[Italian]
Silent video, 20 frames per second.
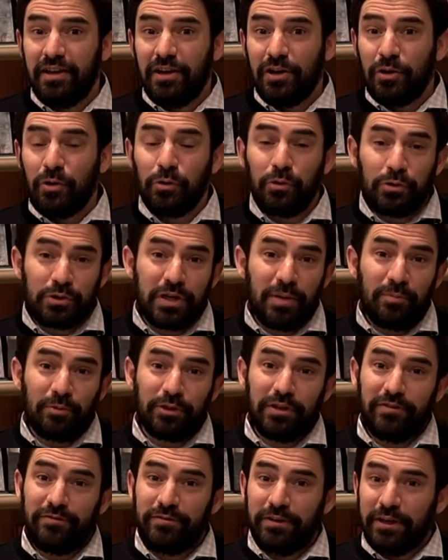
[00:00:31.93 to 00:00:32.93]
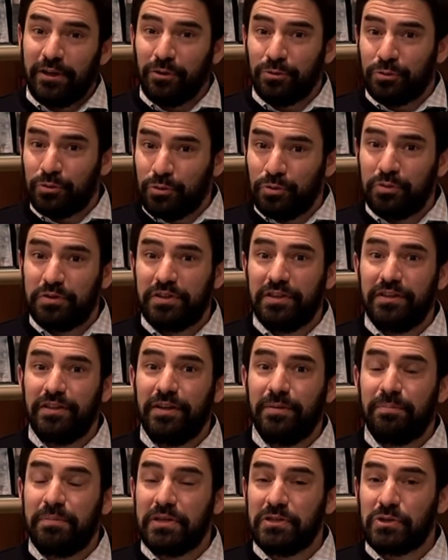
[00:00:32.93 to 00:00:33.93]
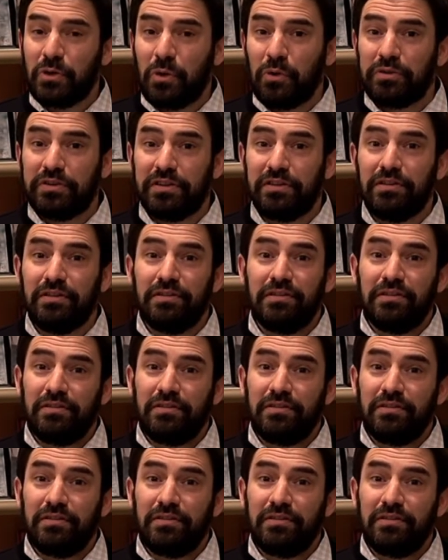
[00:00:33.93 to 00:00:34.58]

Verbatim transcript: Conosciamo davvero tutti gli episodi,